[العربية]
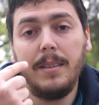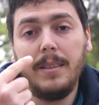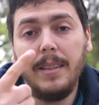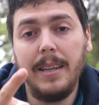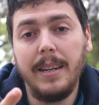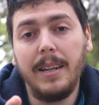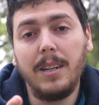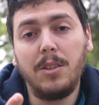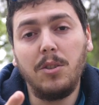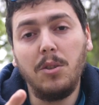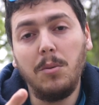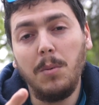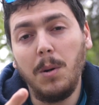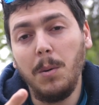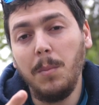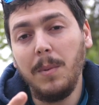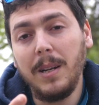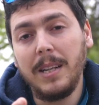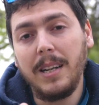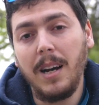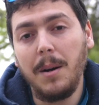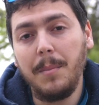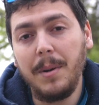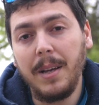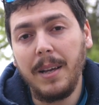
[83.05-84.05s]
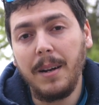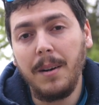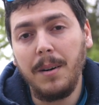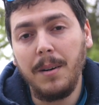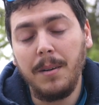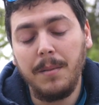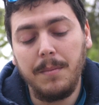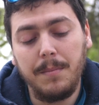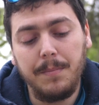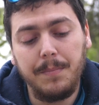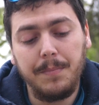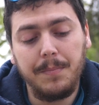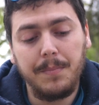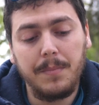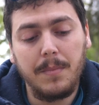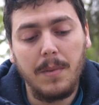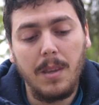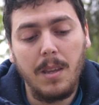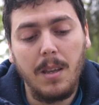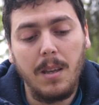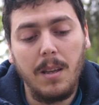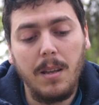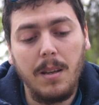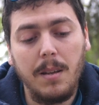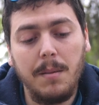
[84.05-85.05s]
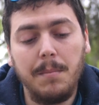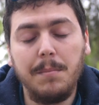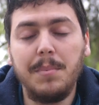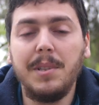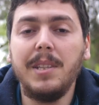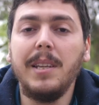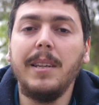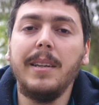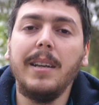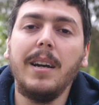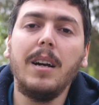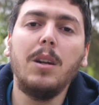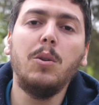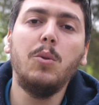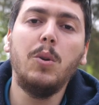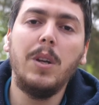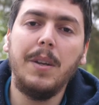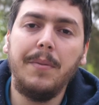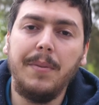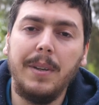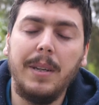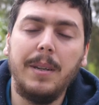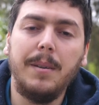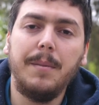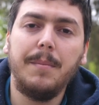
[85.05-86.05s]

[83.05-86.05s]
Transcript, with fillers: ديريكتومون من الكاميرا بسينيال ويفي